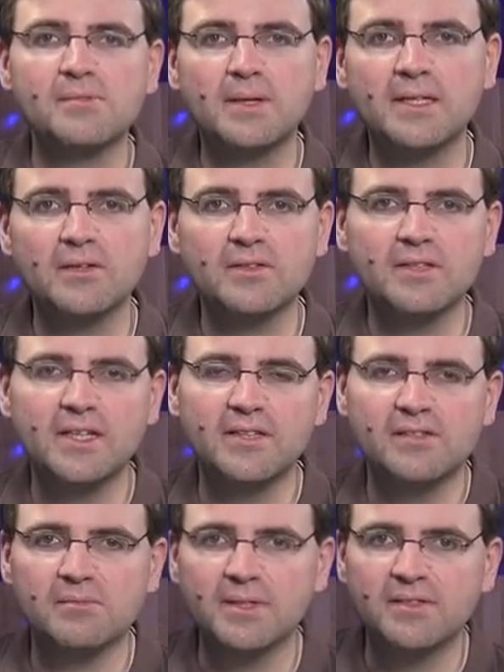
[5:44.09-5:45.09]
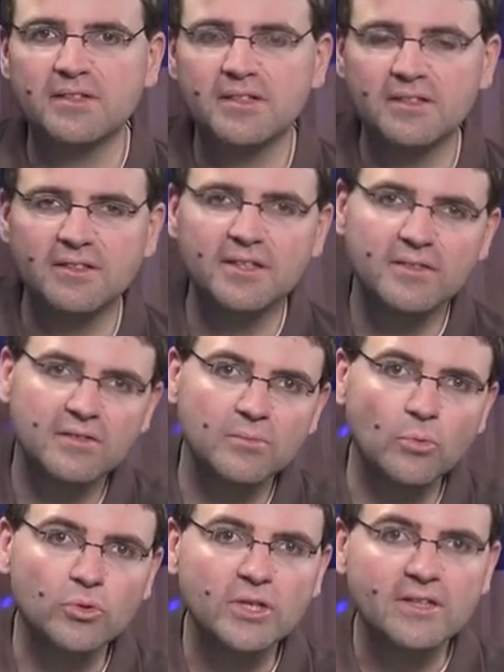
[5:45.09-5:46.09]
2021 in den nächsten
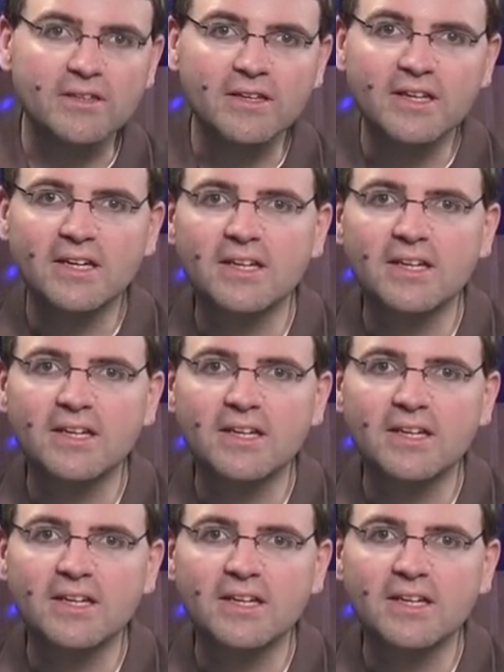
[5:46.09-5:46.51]
Monaten